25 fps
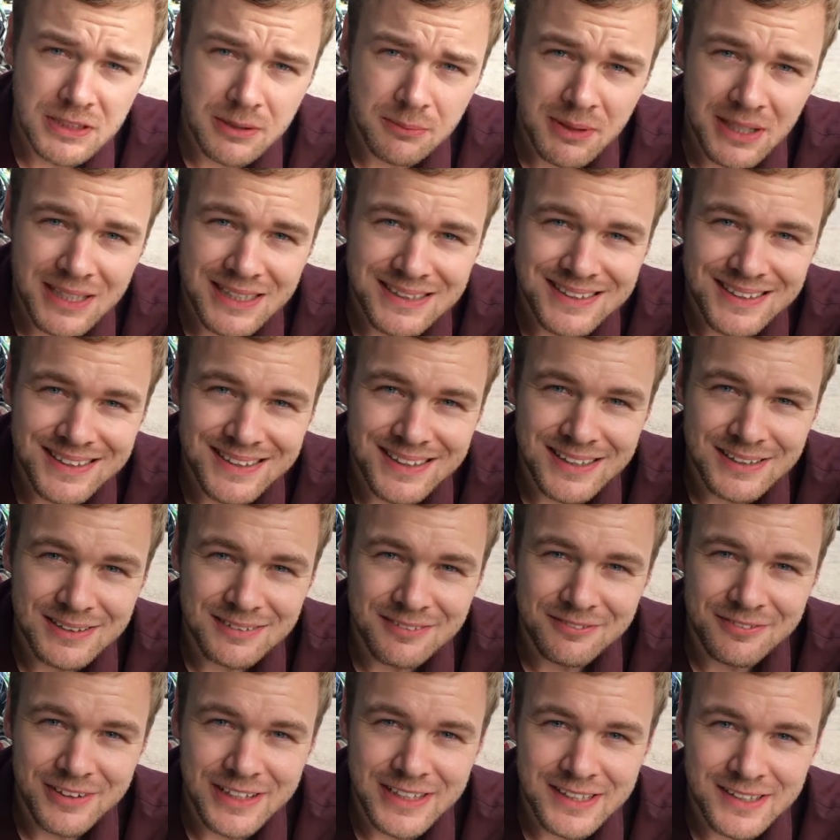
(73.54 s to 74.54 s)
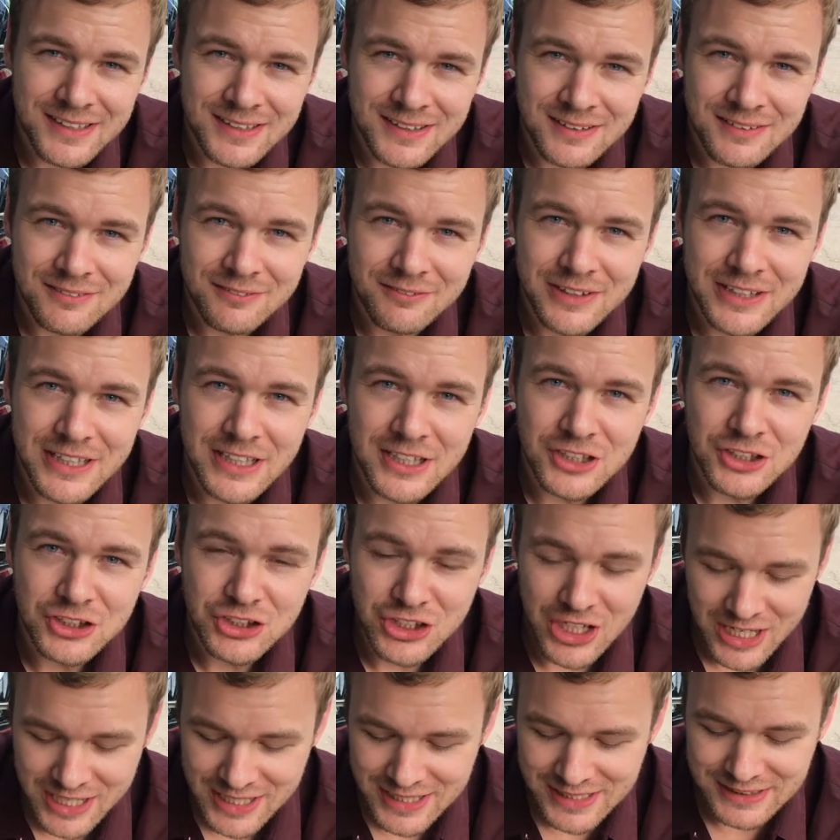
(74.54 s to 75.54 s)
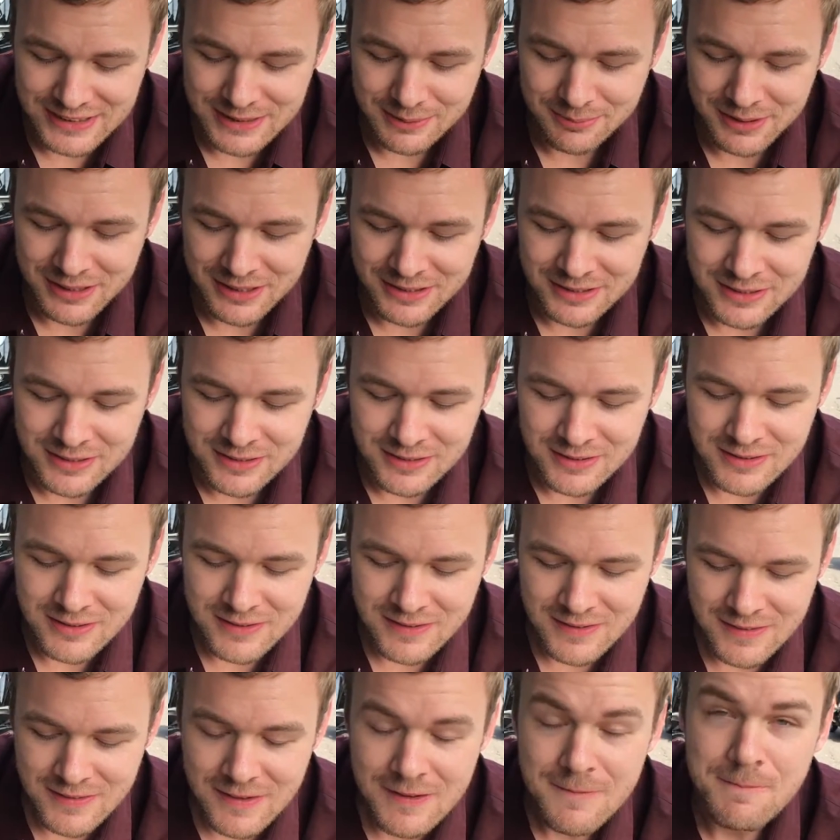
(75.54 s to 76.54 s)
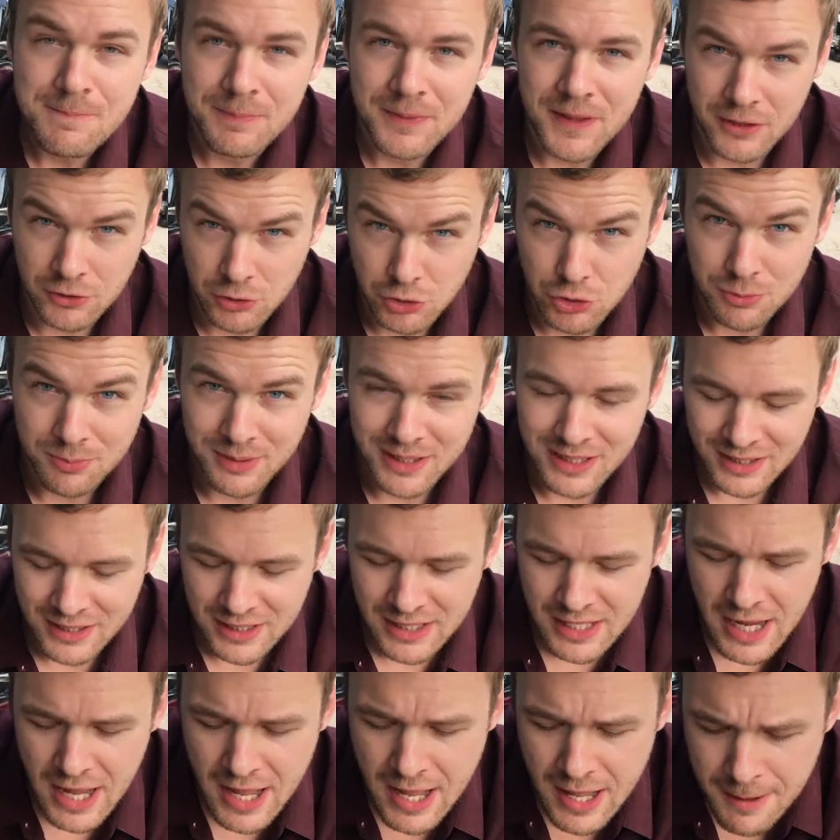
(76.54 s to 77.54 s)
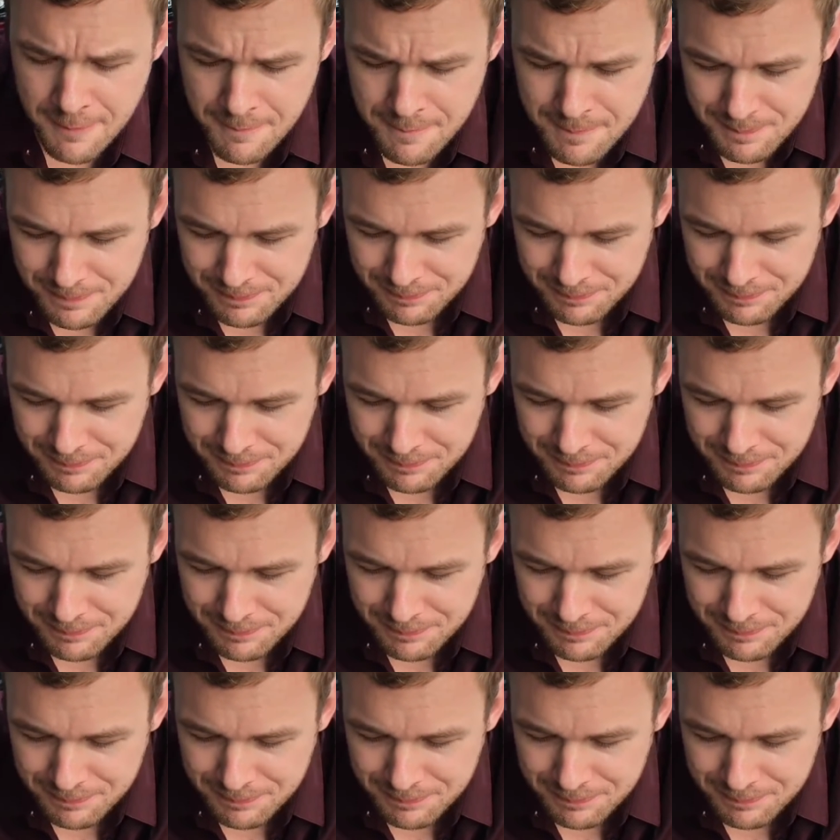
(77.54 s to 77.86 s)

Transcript: bisa merasakan bedang, bedang jahe sebenarnya. Hmm? Aku coba lagi ya.